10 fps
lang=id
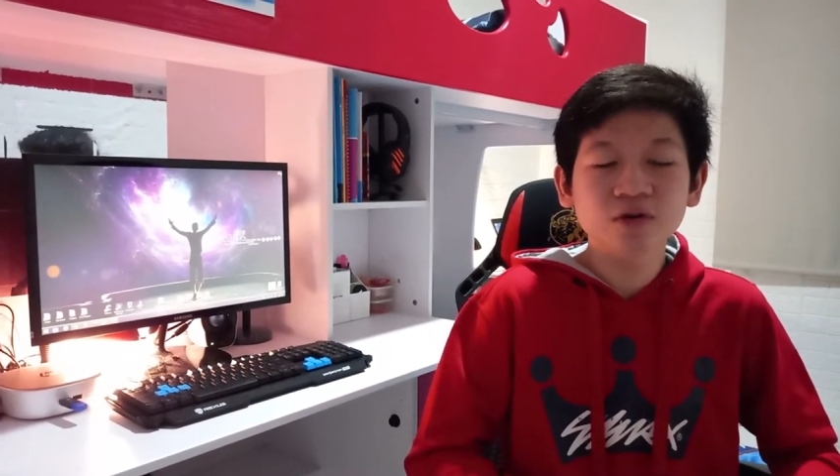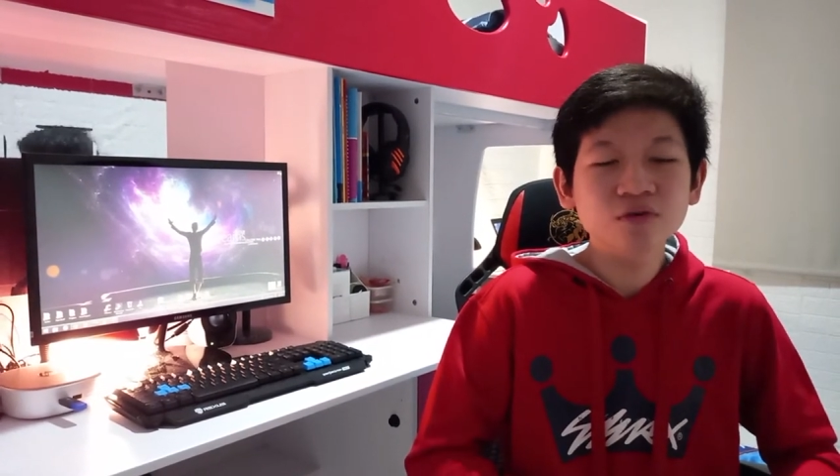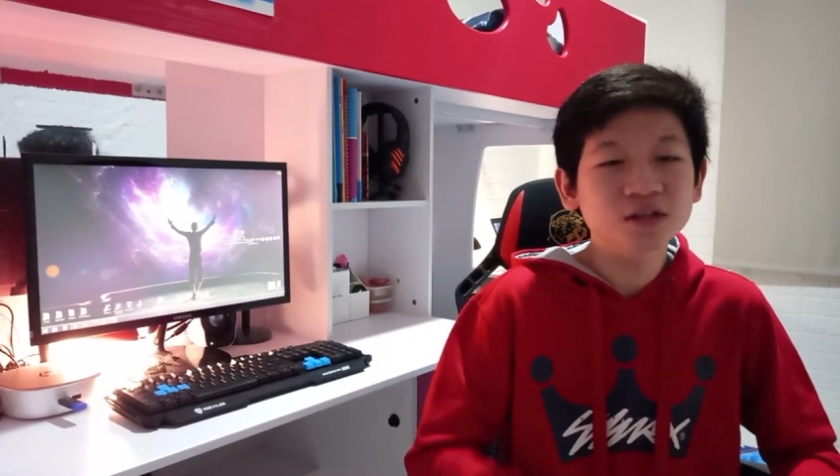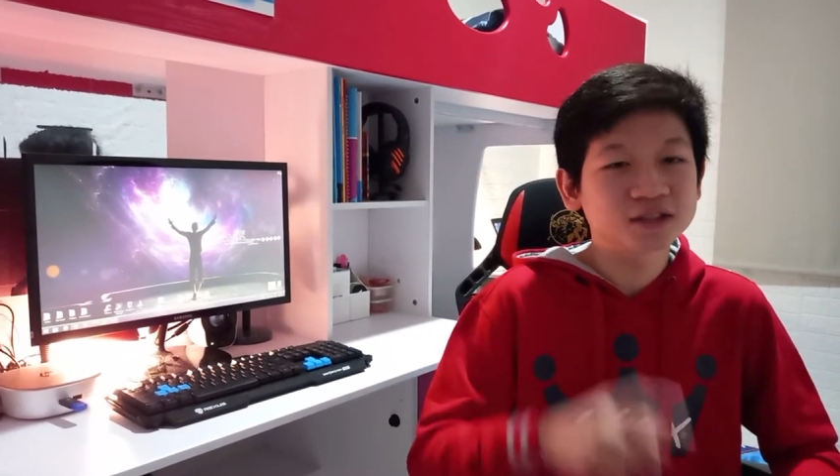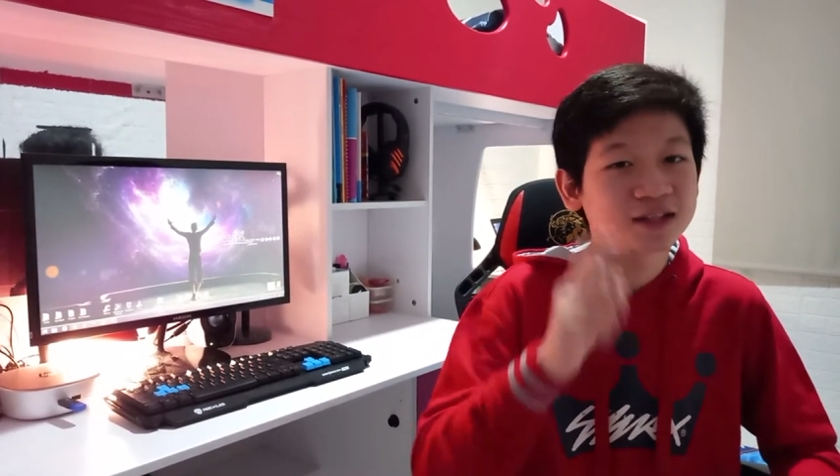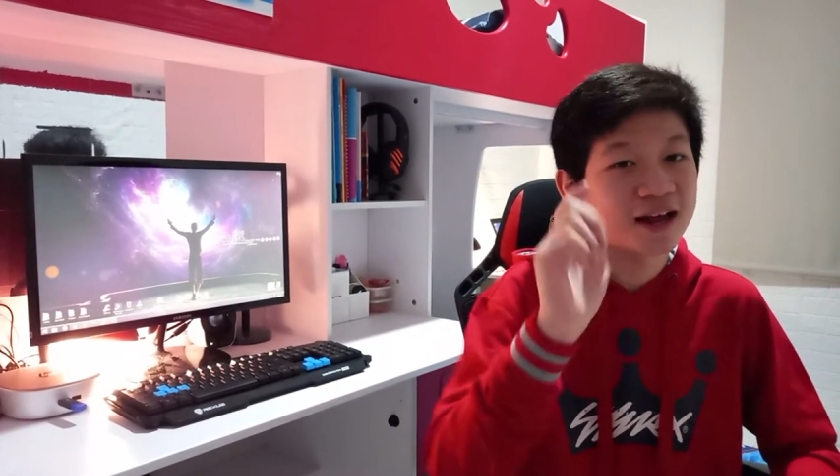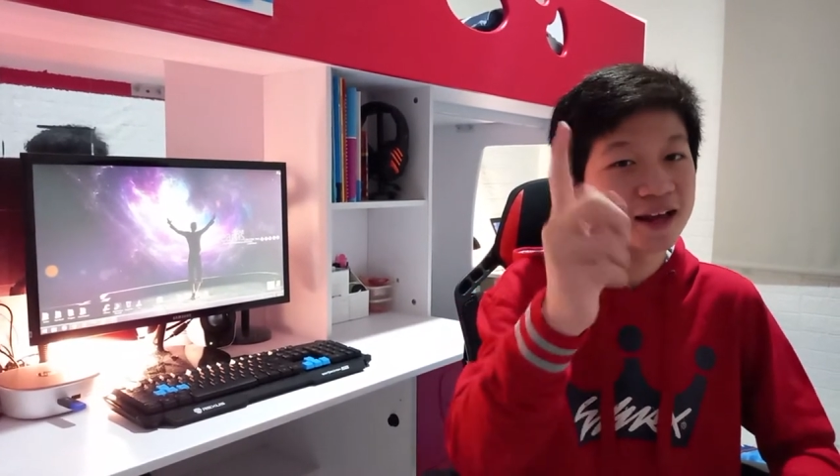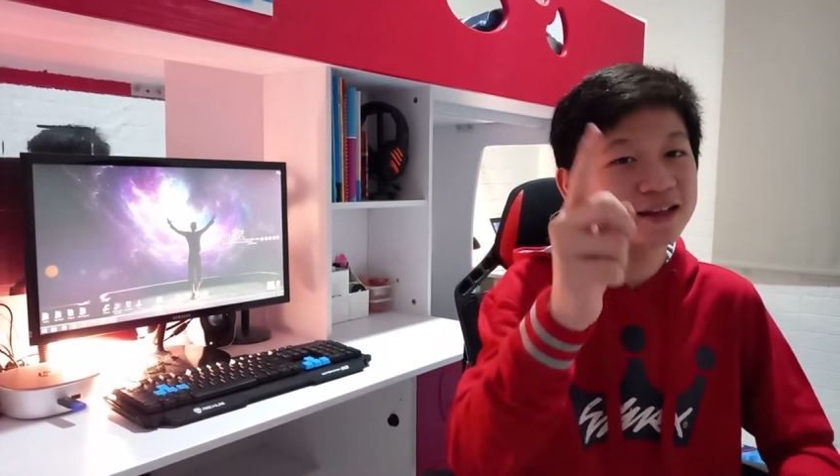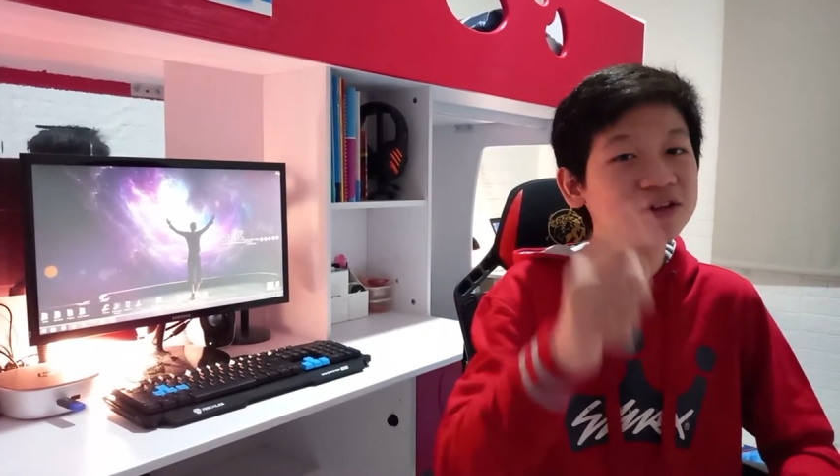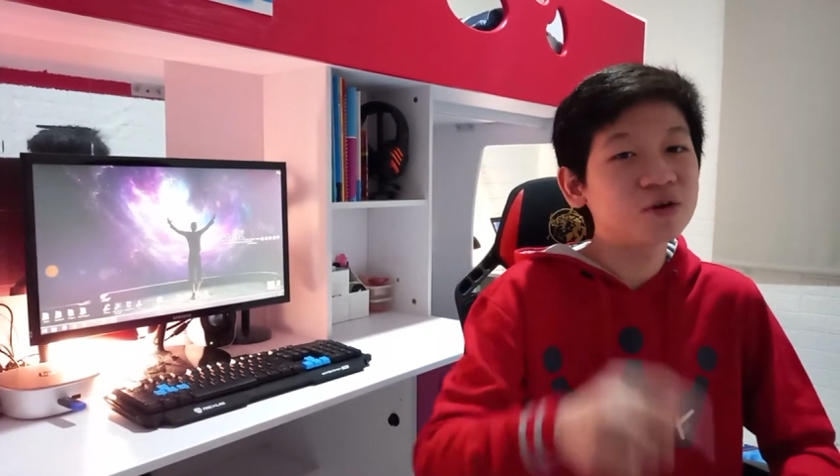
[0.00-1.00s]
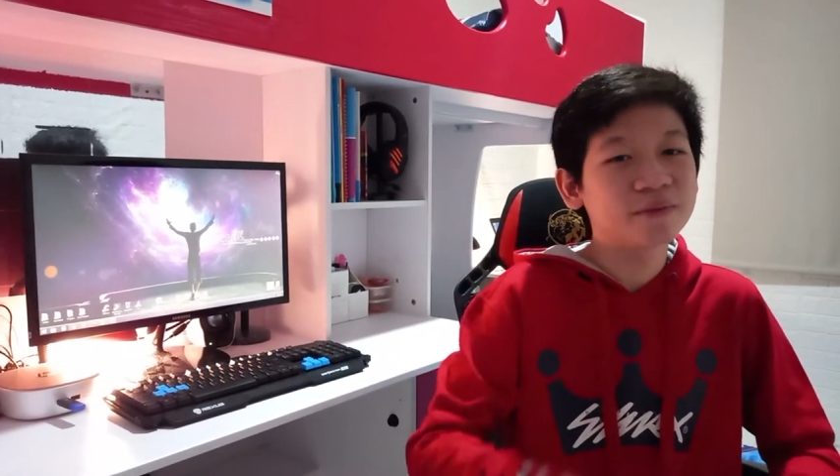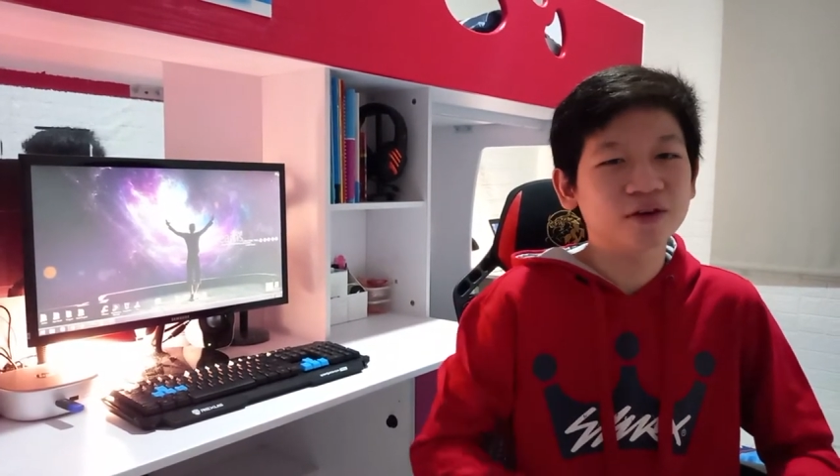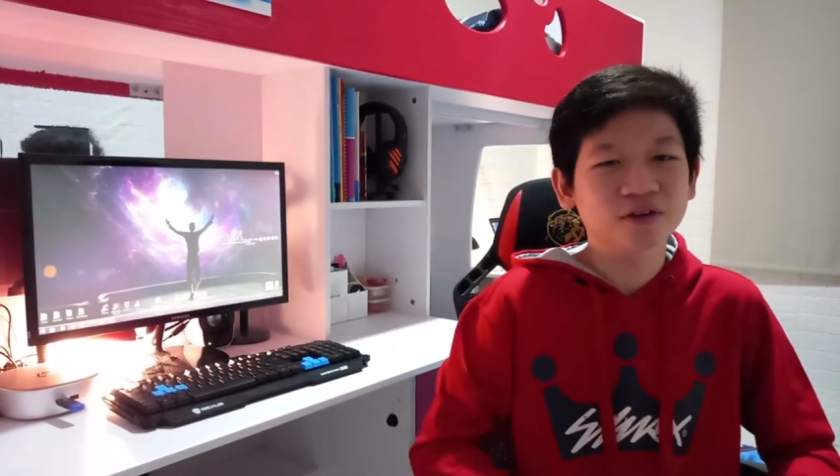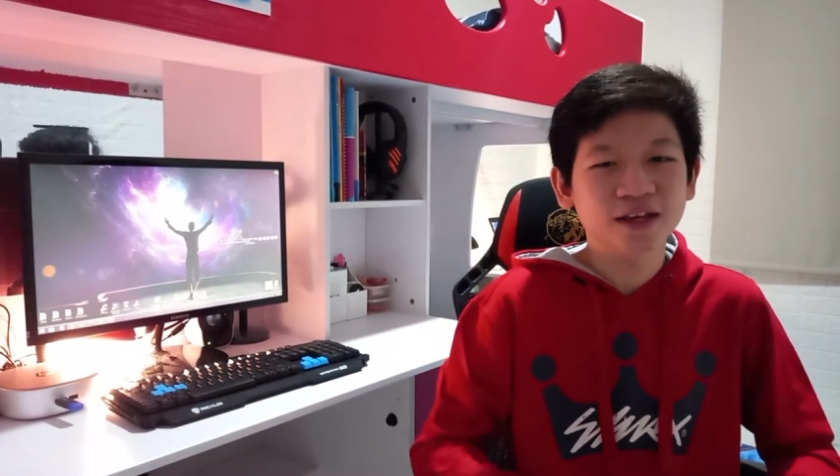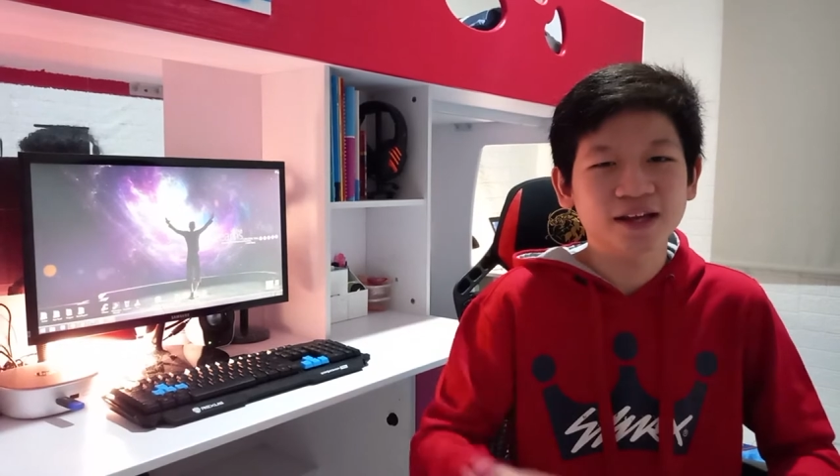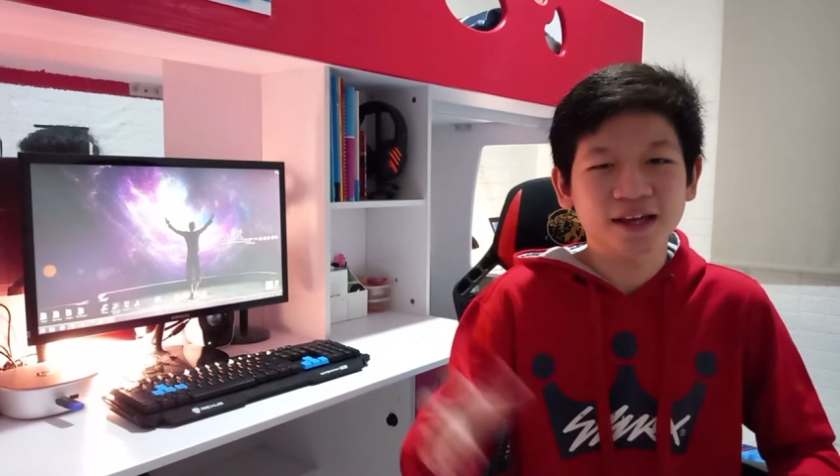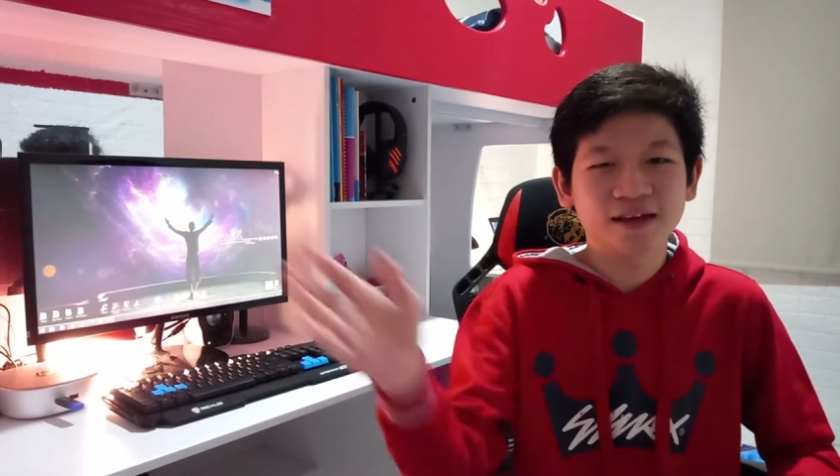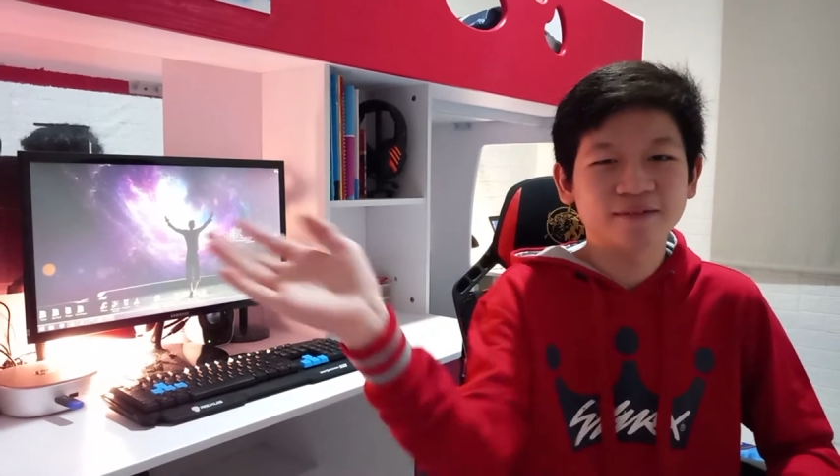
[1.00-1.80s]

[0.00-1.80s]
seru setelah intro berikut ini.